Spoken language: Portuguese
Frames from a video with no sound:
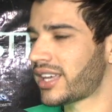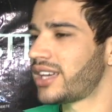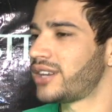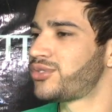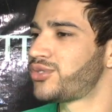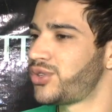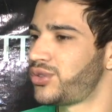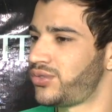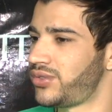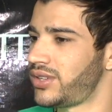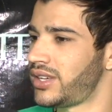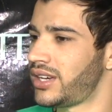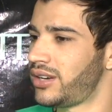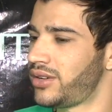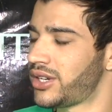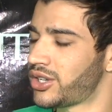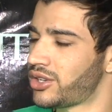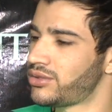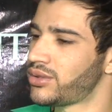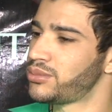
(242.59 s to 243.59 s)
que é a Fui
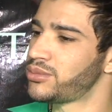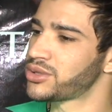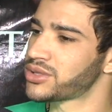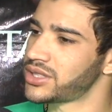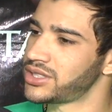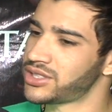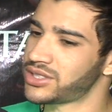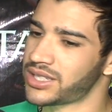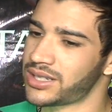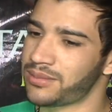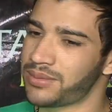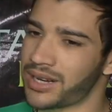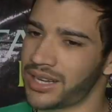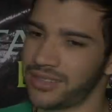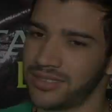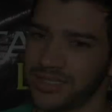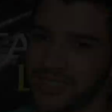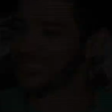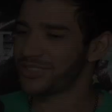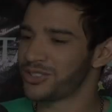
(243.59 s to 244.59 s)
Fiel, a nova música de trabalho.